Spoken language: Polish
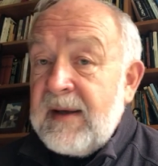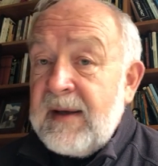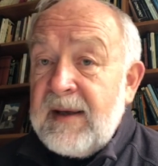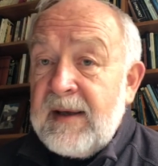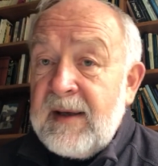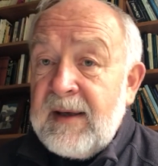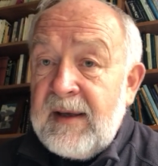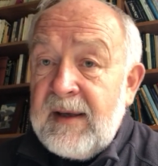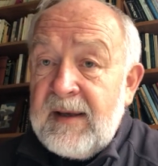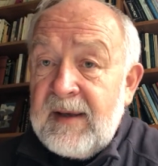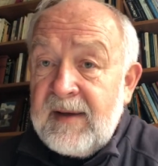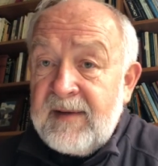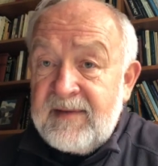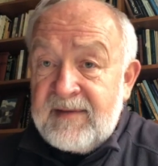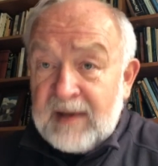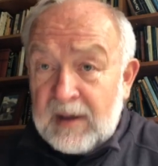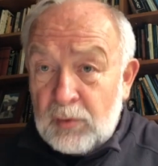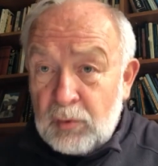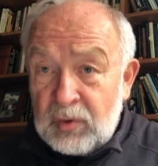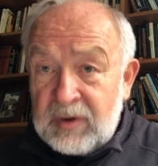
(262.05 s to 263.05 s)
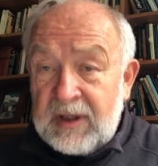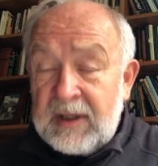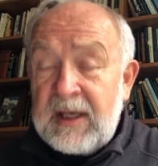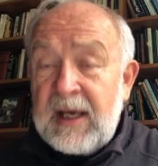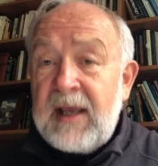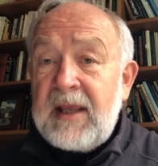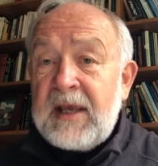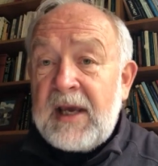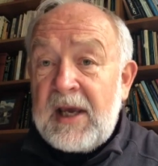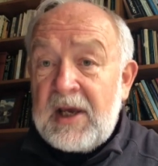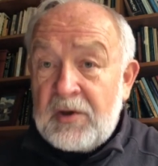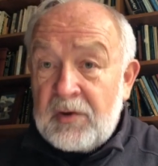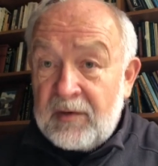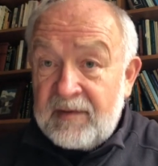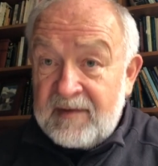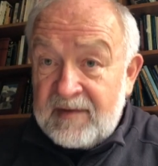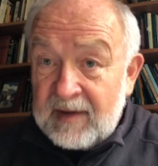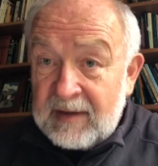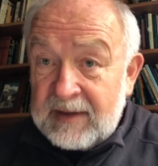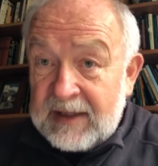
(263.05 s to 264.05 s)
i zaludnienia i
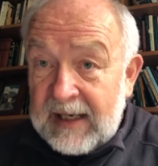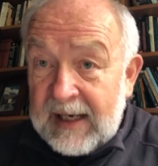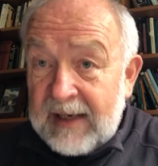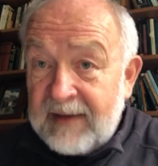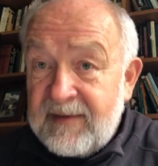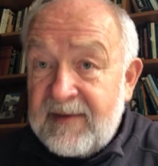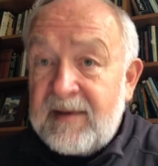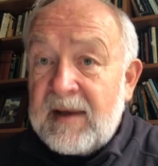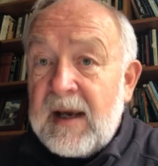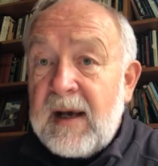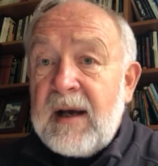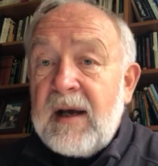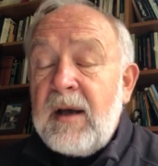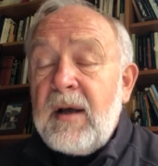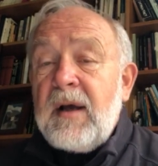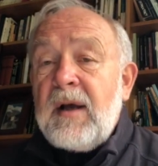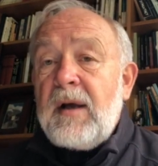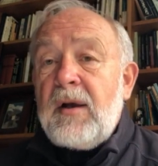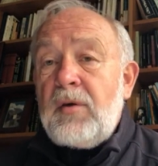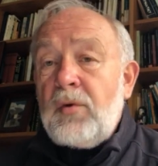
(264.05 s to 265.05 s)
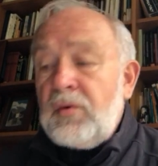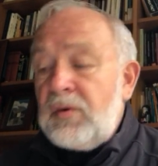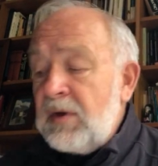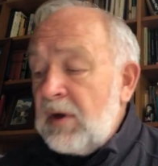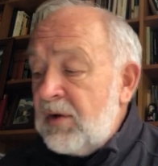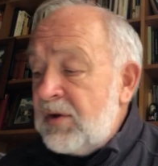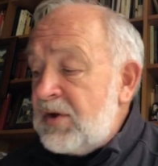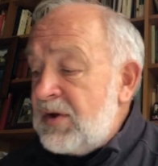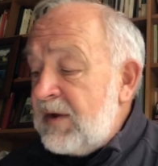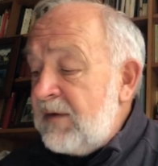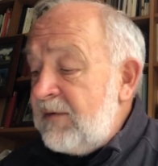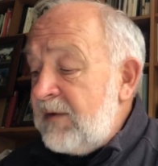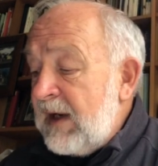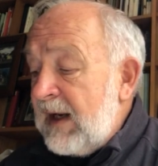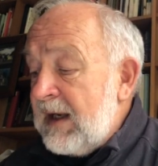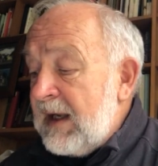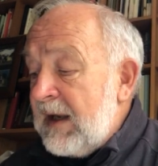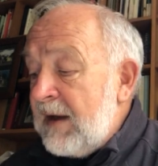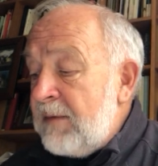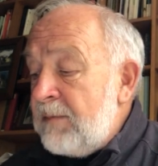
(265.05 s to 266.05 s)
koncentracja ludności w
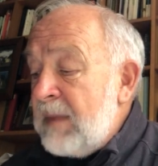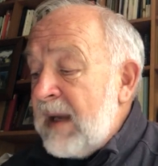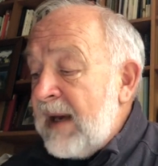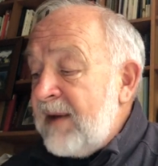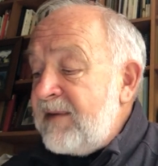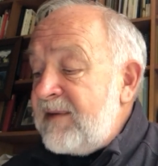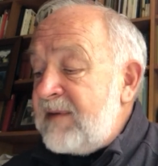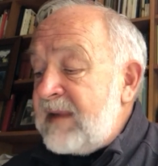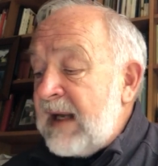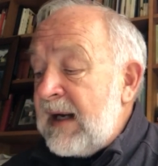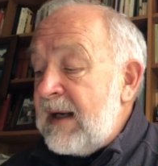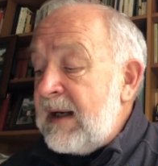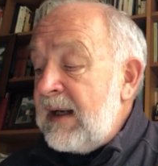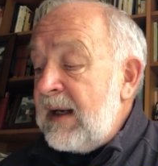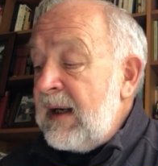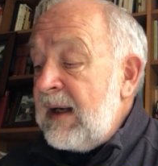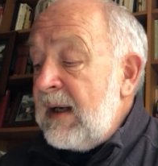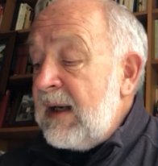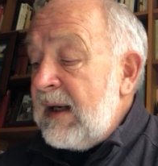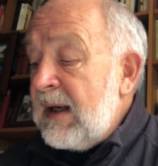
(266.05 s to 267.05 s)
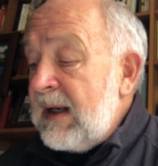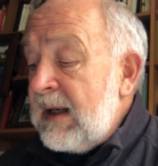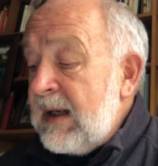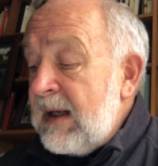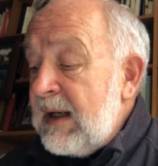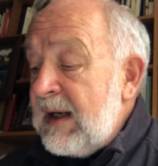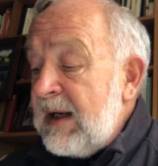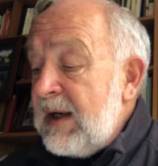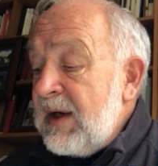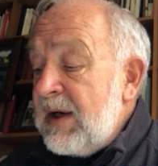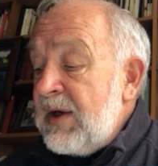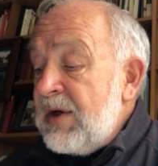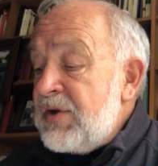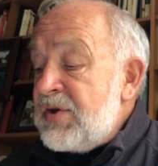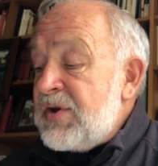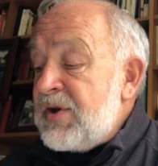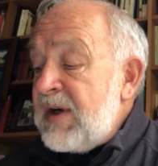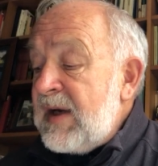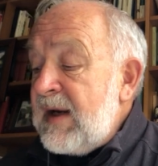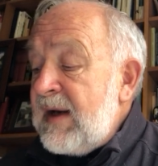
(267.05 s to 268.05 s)
wielkich miastach, e,
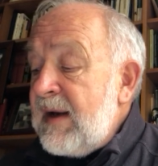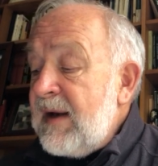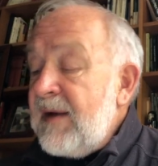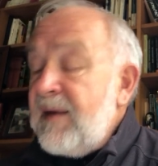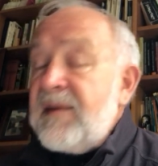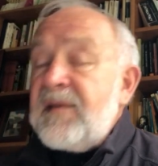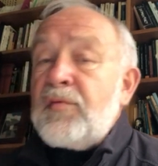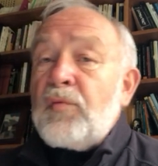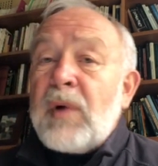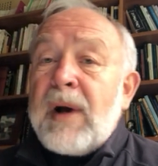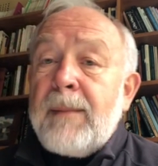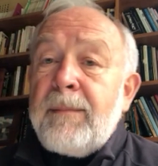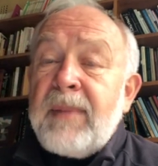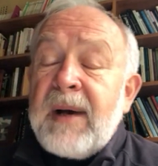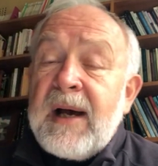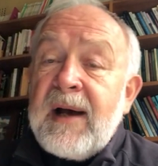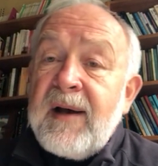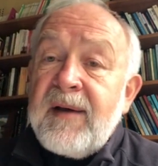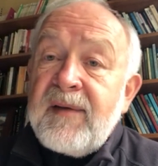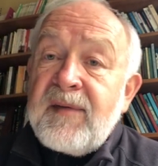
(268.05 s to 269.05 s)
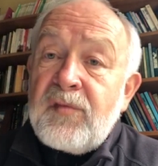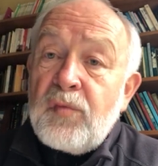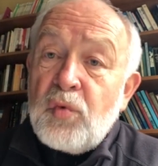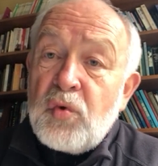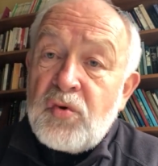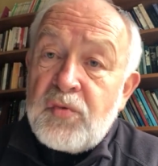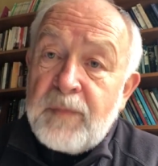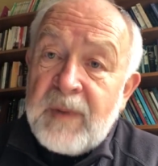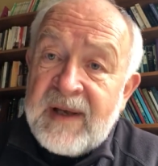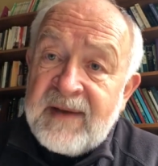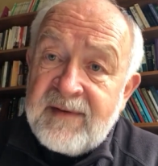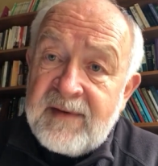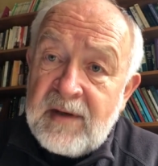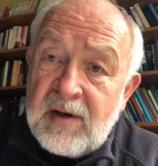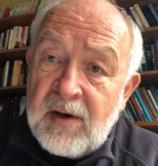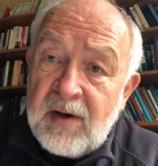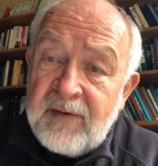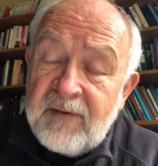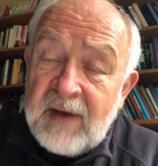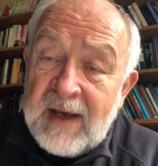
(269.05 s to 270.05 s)
czy słaba służba
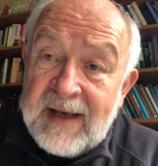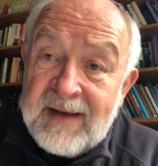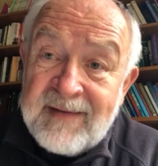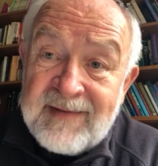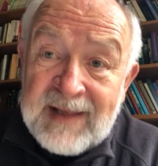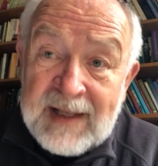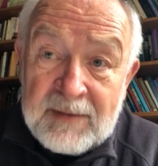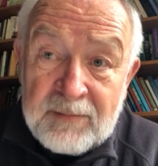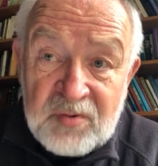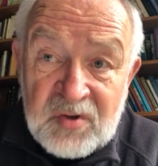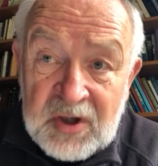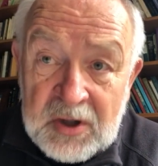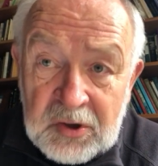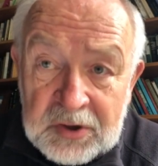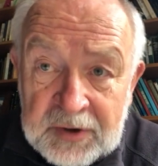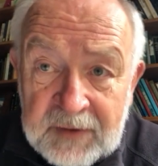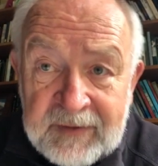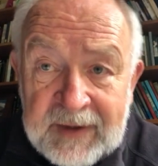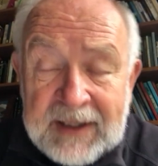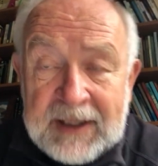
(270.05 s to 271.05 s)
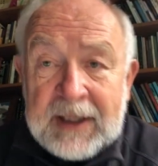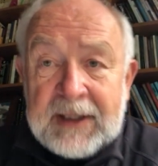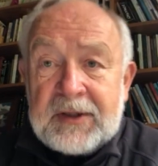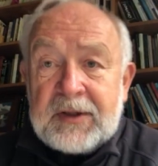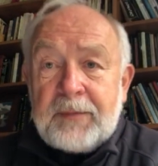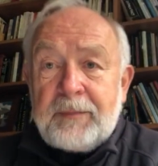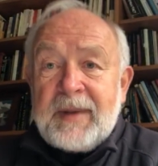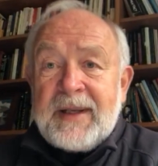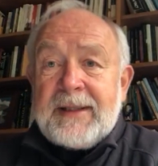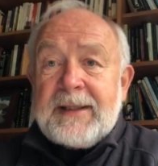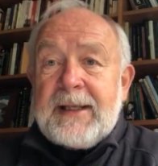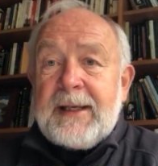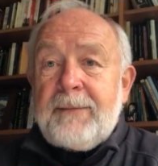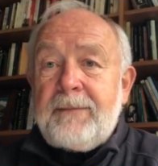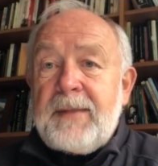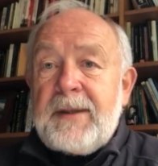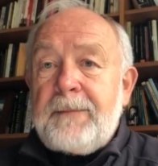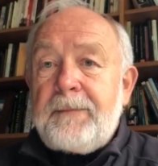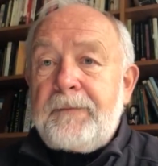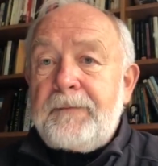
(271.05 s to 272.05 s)
zdrowia i stan przygotowania do
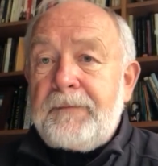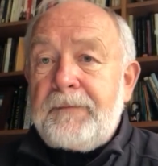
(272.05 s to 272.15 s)
pandemii.